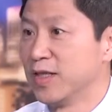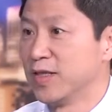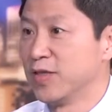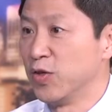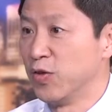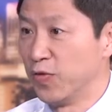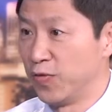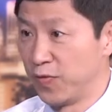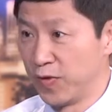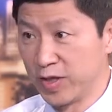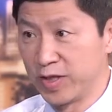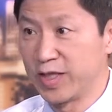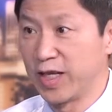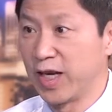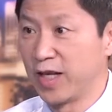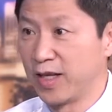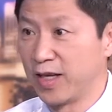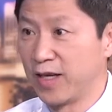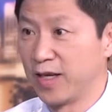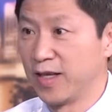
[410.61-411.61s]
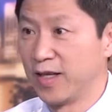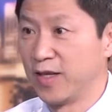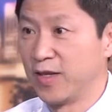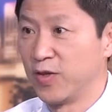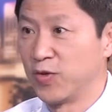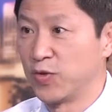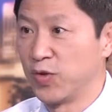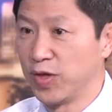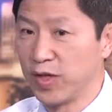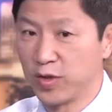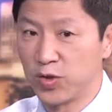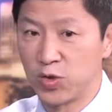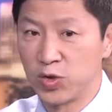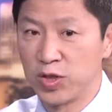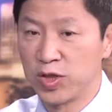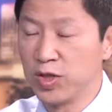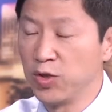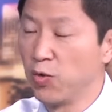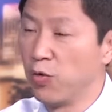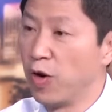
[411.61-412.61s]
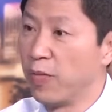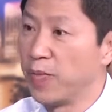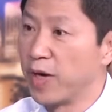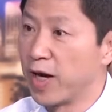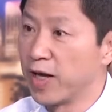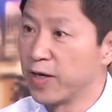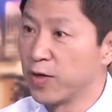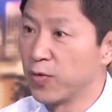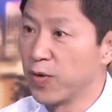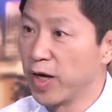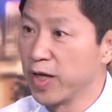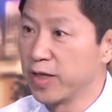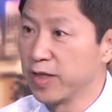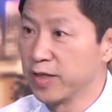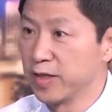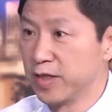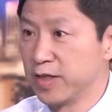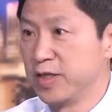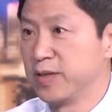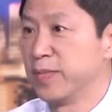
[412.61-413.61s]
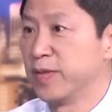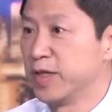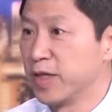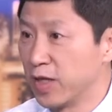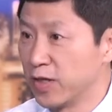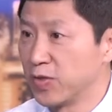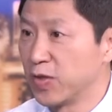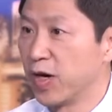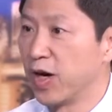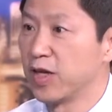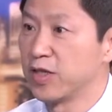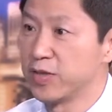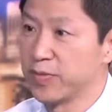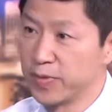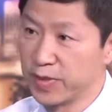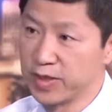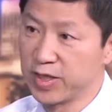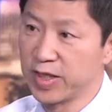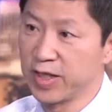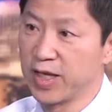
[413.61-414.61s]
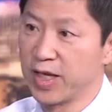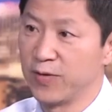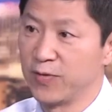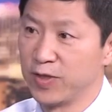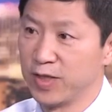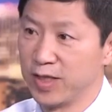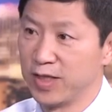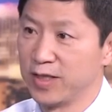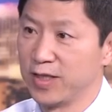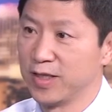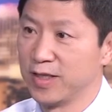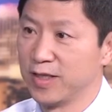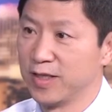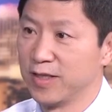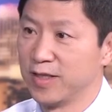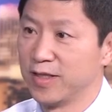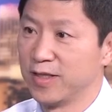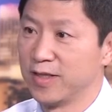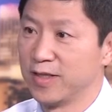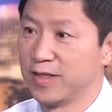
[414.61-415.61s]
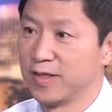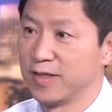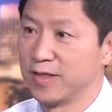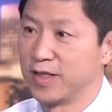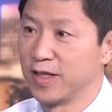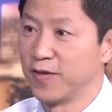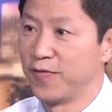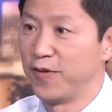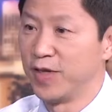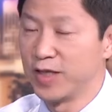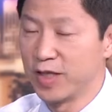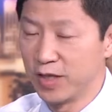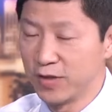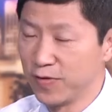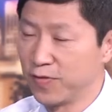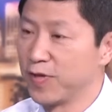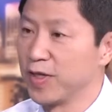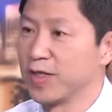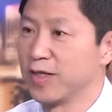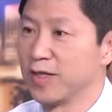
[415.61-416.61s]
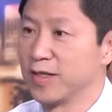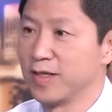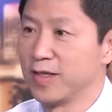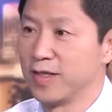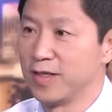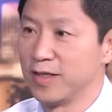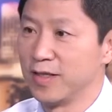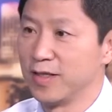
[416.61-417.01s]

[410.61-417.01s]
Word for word: 有风险了啊！所以经过我们 underwriting 的，基本上就 hundred percent guarantee，是是，这个风险就非常低了。